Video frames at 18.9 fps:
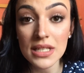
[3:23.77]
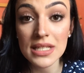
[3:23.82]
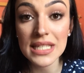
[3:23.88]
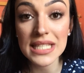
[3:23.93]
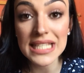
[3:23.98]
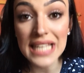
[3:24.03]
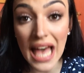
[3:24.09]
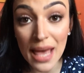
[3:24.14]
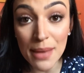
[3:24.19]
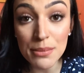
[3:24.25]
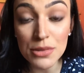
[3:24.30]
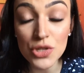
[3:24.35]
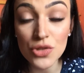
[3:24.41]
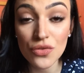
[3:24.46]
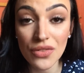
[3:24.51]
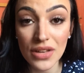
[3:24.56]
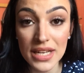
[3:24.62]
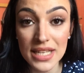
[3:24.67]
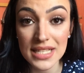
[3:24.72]
Saiba
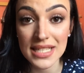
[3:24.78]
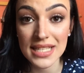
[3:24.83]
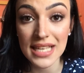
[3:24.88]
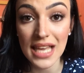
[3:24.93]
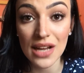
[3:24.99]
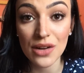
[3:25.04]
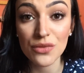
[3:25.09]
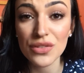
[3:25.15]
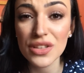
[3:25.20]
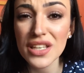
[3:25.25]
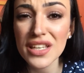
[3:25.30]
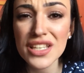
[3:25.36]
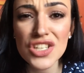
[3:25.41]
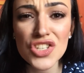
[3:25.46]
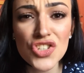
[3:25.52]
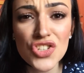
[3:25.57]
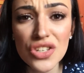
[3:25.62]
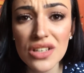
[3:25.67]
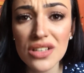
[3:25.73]
diferenciar, não fique
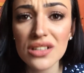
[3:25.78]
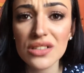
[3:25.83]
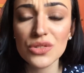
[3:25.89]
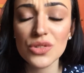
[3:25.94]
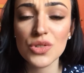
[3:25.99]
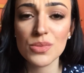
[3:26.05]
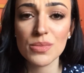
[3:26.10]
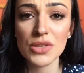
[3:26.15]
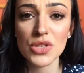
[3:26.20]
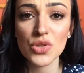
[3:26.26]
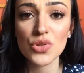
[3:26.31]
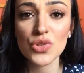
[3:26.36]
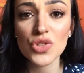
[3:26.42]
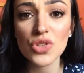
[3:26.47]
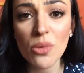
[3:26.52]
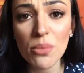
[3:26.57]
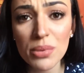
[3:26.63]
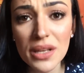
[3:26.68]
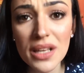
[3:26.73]
criticando as pessoas
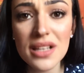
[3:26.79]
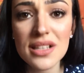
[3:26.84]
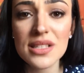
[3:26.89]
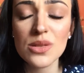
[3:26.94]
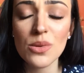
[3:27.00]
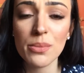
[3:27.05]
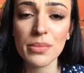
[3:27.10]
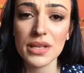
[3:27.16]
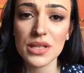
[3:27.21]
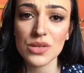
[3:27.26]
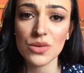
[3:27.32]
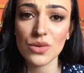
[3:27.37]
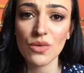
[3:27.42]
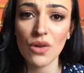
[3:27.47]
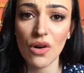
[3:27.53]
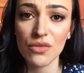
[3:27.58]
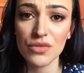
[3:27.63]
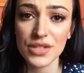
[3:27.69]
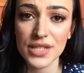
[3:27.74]
só porque elas não pensam
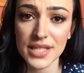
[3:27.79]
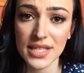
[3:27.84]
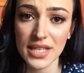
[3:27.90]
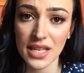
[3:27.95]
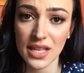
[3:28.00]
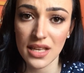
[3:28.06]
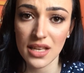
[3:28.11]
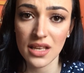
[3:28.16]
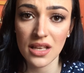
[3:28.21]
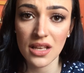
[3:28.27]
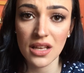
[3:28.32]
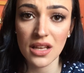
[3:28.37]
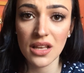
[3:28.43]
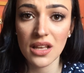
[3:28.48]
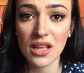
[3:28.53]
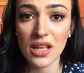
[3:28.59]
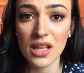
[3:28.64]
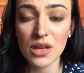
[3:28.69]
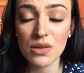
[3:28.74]
igual a você.
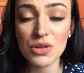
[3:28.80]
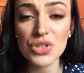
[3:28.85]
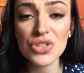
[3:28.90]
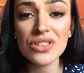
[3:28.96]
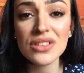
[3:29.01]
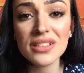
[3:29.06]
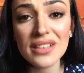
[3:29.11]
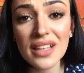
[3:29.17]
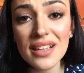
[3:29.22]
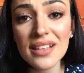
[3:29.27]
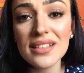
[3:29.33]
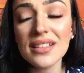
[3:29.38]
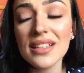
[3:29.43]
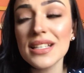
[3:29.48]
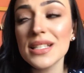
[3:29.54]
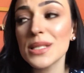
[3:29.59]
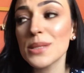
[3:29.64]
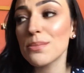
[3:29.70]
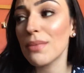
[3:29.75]
Eu acho que tem que
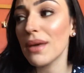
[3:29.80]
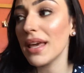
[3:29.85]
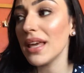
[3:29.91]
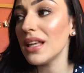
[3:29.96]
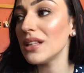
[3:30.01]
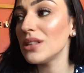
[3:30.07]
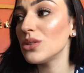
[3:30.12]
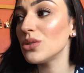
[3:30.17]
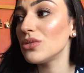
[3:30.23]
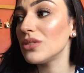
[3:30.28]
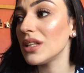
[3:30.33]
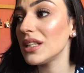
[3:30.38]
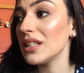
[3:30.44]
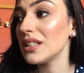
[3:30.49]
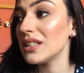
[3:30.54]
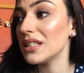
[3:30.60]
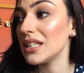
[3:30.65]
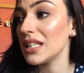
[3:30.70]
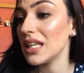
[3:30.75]
ter respeito, tem
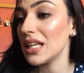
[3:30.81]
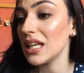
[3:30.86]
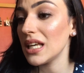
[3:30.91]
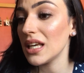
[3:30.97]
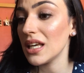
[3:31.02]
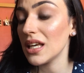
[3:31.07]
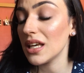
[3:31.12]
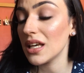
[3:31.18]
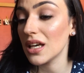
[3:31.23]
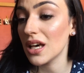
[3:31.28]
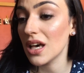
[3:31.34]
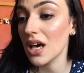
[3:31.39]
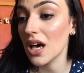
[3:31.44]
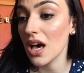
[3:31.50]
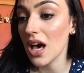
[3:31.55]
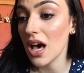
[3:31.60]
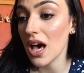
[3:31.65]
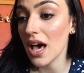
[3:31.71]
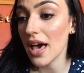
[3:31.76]
que ter
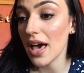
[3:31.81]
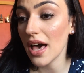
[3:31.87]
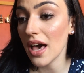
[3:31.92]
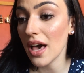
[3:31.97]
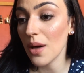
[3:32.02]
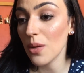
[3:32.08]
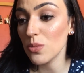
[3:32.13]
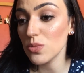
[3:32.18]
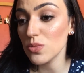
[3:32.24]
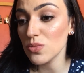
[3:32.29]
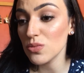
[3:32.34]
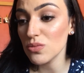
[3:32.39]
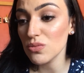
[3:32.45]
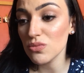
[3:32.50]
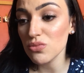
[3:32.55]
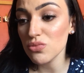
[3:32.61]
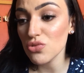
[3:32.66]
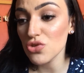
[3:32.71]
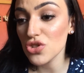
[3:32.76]

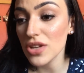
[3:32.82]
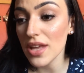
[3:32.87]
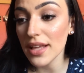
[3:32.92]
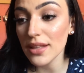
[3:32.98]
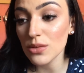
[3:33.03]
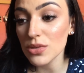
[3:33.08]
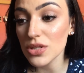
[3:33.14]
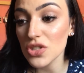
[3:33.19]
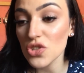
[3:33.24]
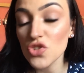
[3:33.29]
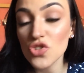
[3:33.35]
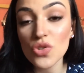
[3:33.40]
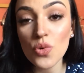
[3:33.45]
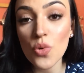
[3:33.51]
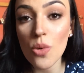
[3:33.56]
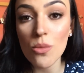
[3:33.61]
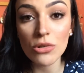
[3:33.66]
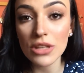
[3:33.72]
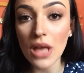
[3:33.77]
um jeito assim de não
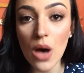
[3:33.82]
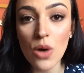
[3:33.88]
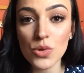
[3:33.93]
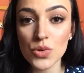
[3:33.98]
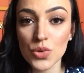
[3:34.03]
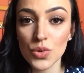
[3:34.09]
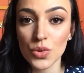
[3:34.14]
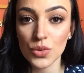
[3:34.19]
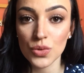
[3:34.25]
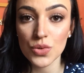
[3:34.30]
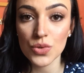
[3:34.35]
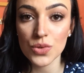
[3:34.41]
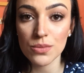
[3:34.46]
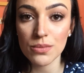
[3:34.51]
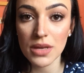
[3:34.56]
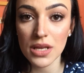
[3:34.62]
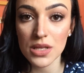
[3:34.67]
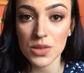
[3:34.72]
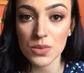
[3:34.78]
incomodar os
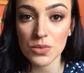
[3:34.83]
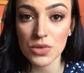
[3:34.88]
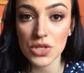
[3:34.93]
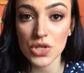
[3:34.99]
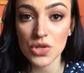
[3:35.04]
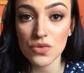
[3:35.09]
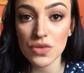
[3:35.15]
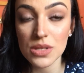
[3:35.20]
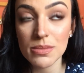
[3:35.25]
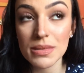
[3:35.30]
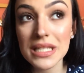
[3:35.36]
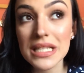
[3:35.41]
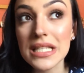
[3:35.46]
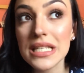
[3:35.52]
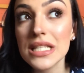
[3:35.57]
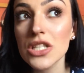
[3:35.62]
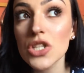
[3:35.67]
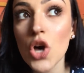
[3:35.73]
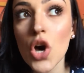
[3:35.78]
outros mesmo, assim, de você pensar
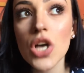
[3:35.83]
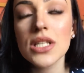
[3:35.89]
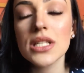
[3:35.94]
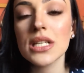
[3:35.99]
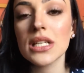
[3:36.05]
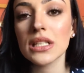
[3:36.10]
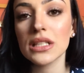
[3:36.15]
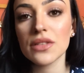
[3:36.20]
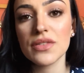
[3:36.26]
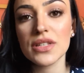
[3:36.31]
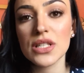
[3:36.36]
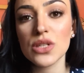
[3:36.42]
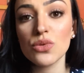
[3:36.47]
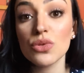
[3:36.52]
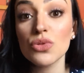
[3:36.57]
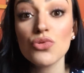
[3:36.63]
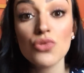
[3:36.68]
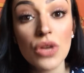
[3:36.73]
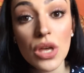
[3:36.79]
assim, não, se ela tá
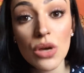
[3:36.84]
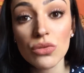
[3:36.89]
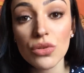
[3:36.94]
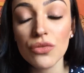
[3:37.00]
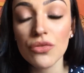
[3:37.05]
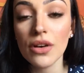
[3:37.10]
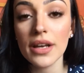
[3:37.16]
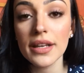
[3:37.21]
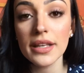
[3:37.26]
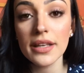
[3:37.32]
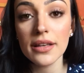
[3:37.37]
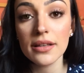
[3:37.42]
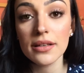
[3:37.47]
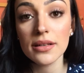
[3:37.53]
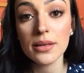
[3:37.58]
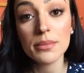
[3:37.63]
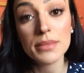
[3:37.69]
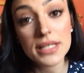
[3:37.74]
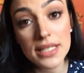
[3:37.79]
fazendo isso, eu não
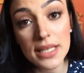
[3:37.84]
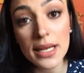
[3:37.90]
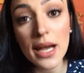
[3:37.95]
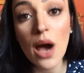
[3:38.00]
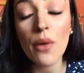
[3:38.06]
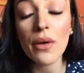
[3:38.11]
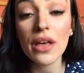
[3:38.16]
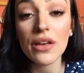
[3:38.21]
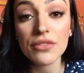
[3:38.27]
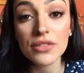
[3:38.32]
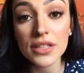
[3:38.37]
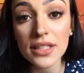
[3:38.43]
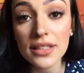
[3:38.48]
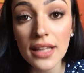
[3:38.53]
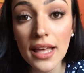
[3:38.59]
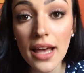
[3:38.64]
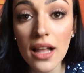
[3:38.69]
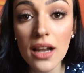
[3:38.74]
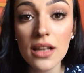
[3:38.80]
faria. Mas legal, é a vida
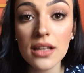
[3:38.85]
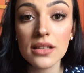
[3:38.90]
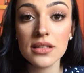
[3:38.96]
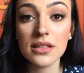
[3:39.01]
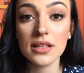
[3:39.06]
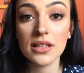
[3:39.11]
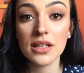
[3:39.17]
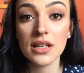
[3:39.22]
dela.